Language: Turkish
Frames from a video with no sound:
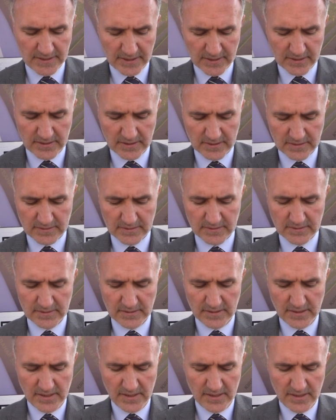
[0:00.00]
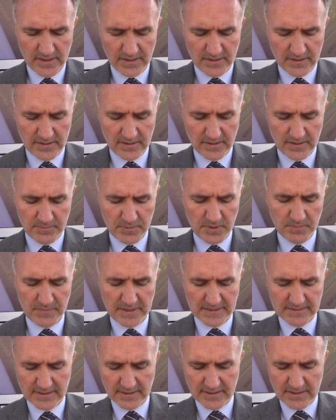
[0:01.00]
yer aldığı, bin
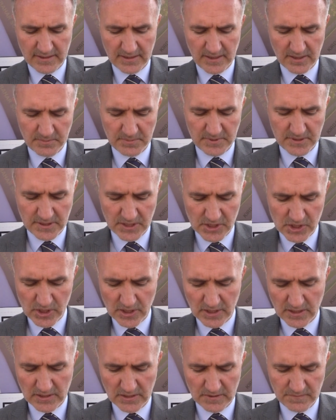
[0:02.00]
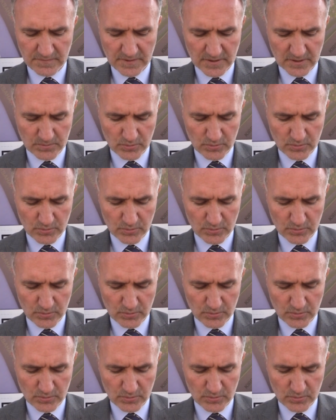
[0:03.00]
metrekarelik bir yeşil alan var